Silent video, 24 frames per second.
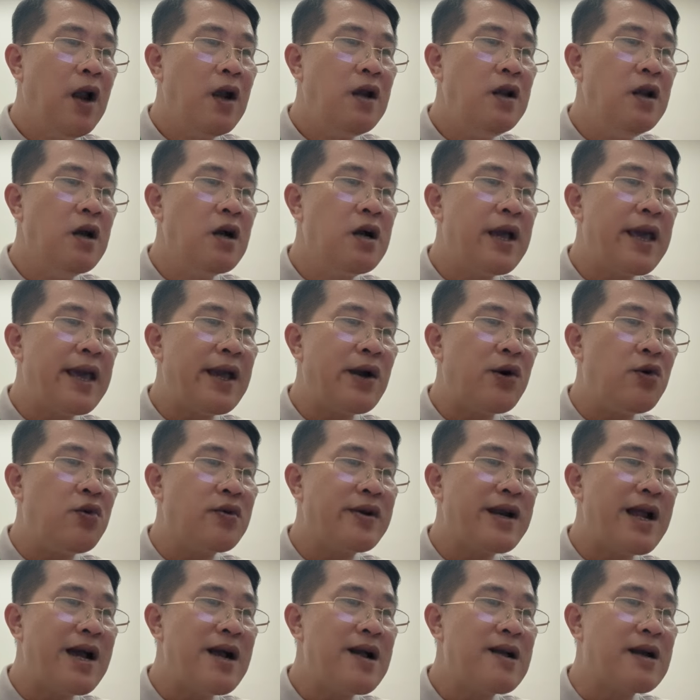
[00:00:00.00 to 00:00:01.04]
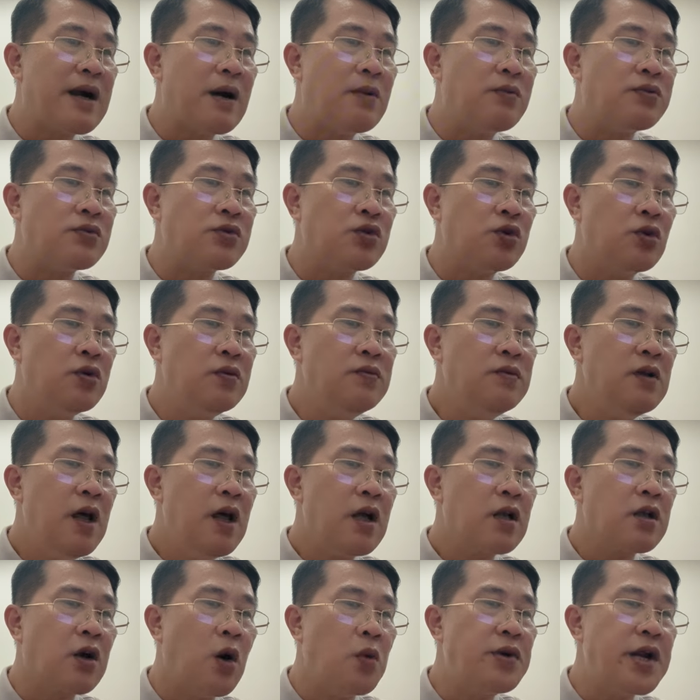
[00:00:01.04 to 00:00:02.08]
lưng eo đang còng xuống,
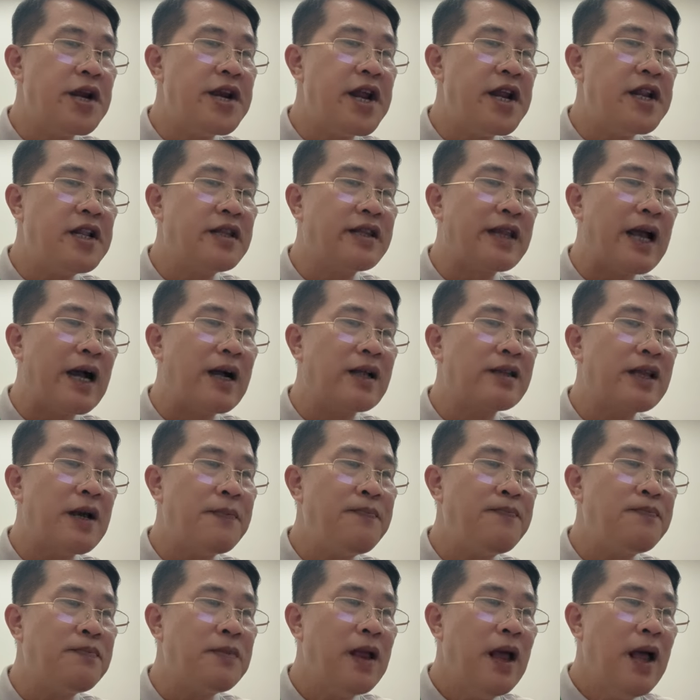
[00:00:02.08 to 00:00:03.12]
cũng trở nên thẳng tắp.